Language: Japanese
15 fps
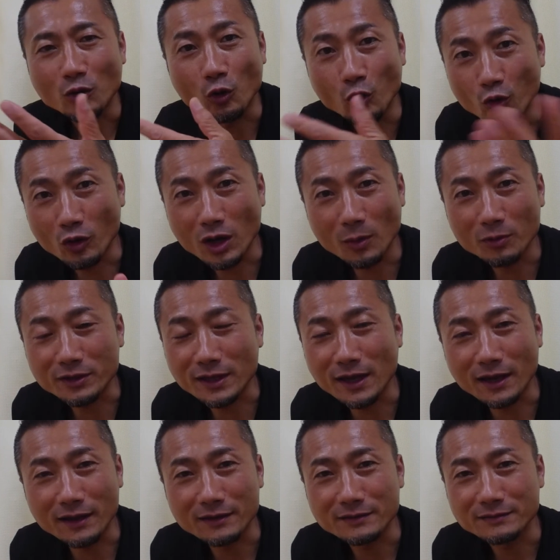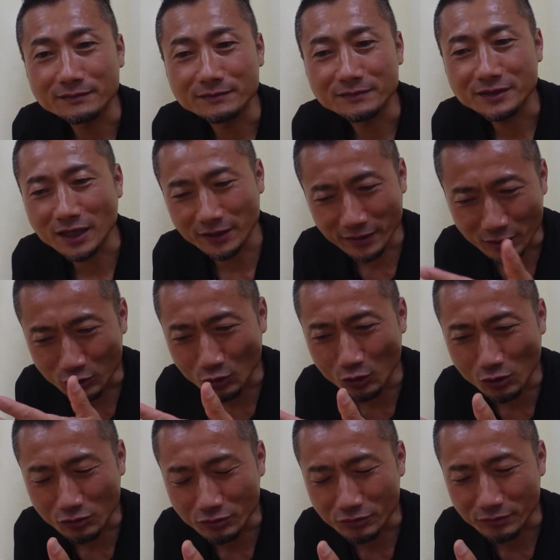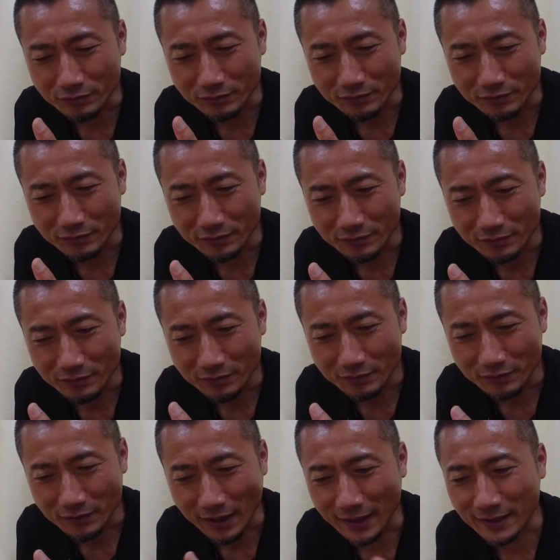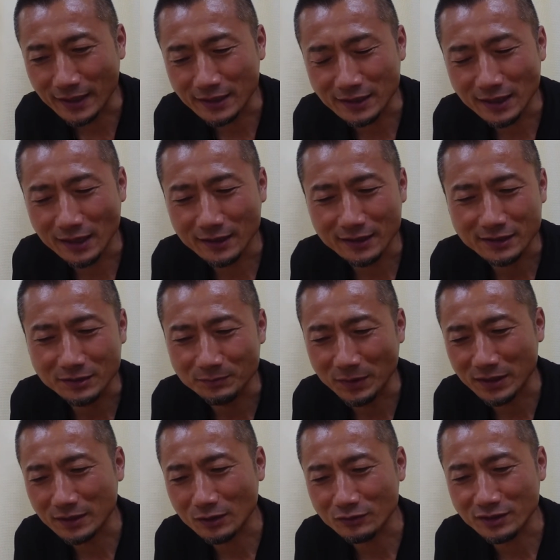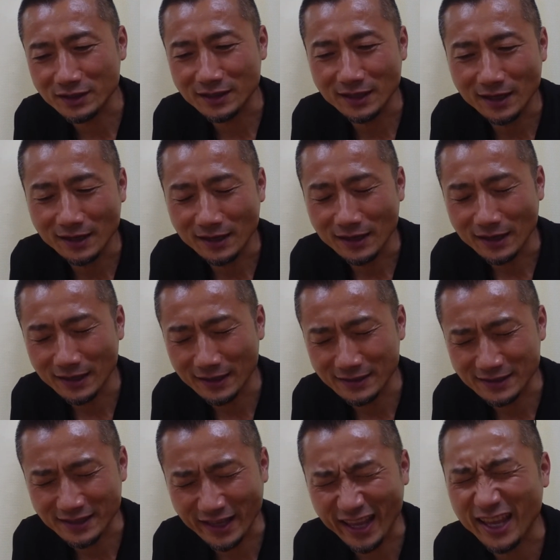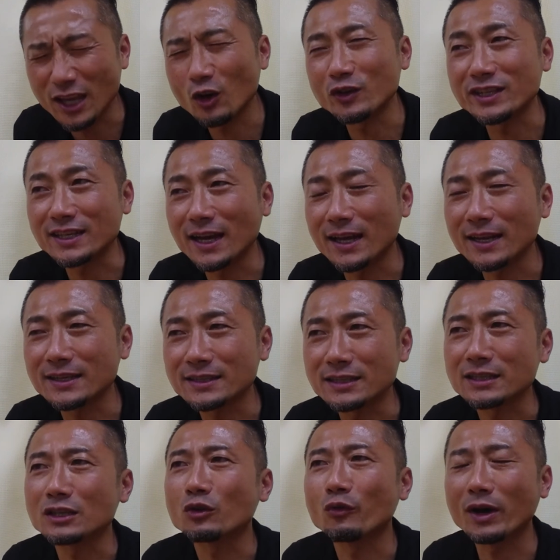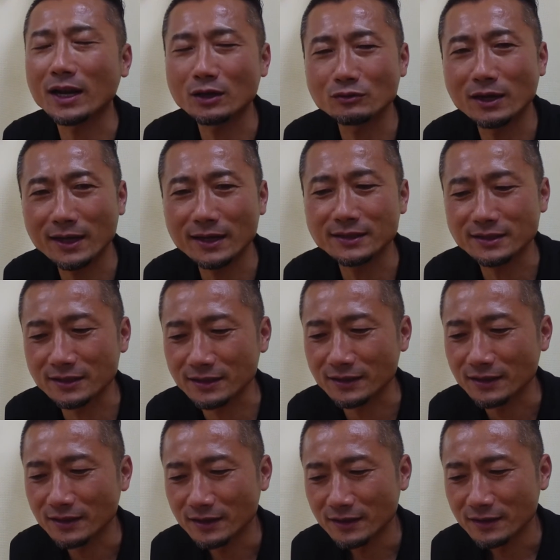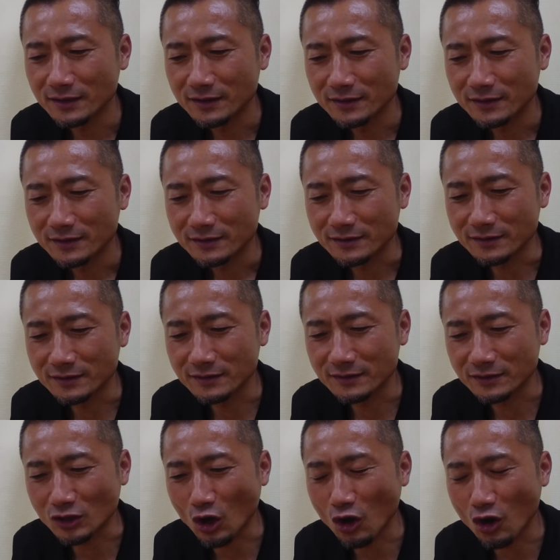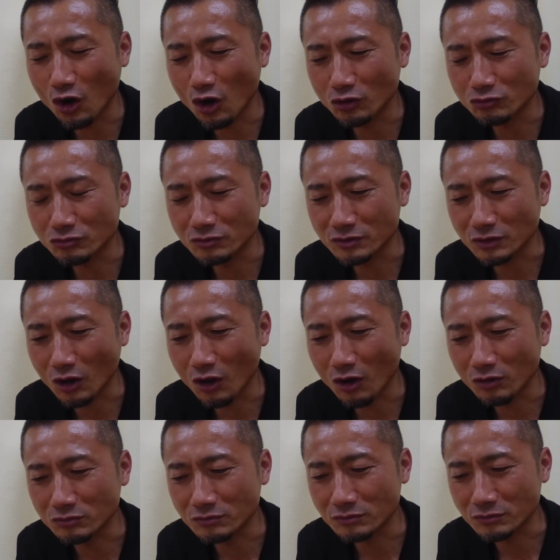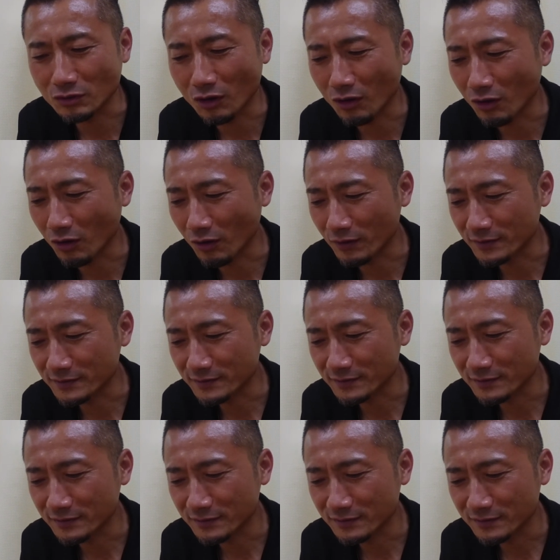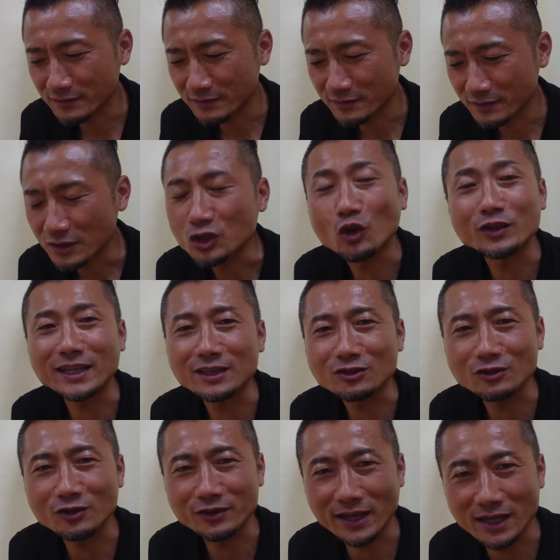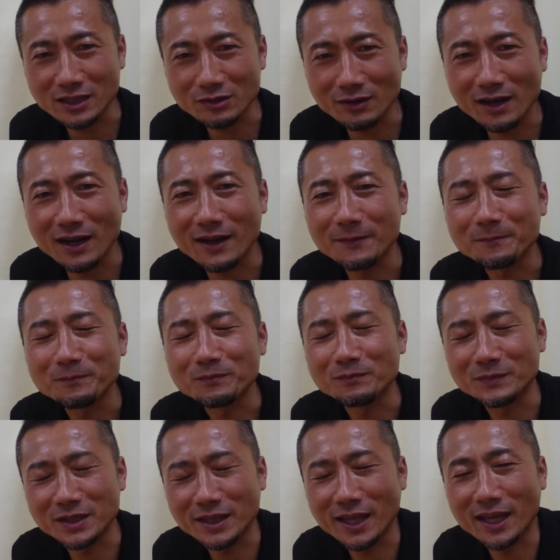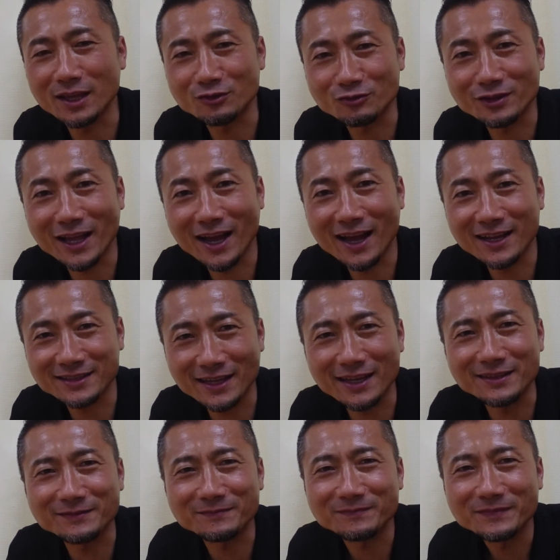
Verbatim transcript: 高評価ボタンチャンネル登録体にいい話メンタルにいいな話栄養にいい話笑う話うんとうんとうんと小説の第一話見てください